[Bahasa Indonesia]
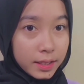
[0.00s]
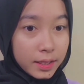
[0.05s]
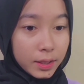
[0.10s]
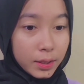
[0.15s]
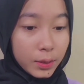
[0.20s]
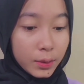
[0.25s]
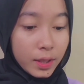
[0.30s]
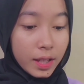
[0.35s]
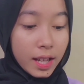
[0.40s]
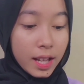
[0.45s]

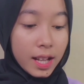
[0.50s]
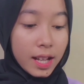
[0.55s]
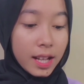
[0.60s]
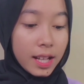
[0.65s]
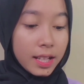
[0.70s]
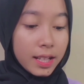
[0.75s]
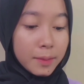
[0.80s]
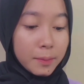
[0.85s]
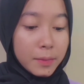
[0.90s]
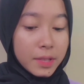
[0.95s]
gitu ya
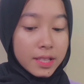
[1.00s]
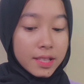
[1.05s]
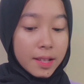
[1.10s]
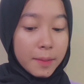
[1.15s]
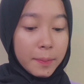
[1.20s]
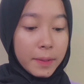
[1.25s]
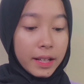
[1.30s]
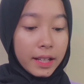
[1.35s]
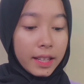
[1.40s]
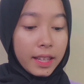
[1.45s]
kalian bisa
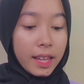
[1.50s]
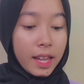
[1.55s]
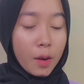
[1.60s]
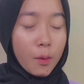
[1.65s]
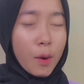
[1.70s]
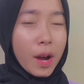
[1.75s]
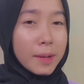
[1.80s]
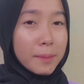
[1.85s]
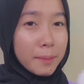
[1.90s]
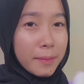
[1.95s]
pakai
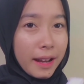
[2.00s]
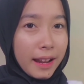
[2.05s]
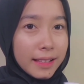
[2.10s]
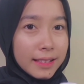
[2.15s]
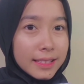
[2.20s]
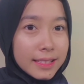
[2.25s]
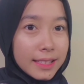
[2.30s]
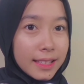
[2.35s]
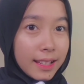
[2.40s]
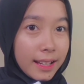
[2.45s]
one
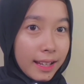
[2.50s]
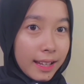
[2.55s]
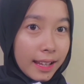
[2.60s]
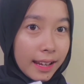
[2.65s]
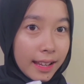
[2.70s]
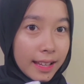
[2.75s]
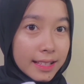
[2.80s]
brand skincarenya